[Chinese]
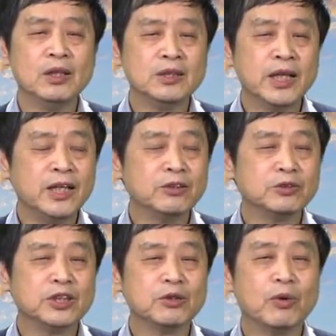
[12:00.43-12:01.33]
这种
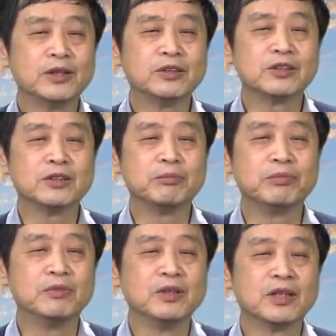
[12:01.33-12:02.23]
情况就是
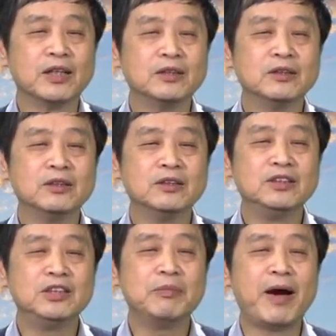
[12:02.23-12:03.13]
不。
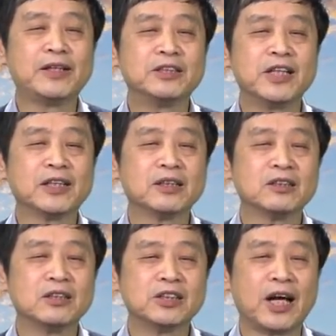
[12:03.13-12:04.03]
跟一般的将
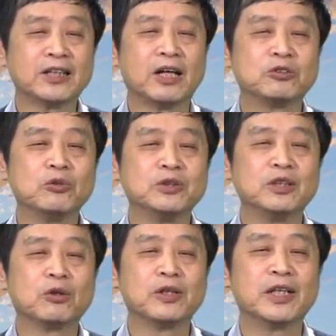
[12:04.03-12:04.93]
墙倒众
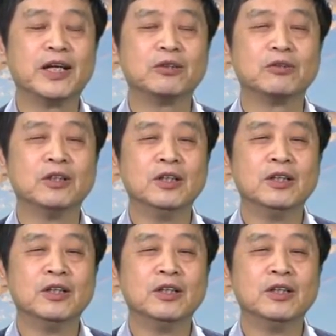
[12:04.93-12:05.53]
人推那种，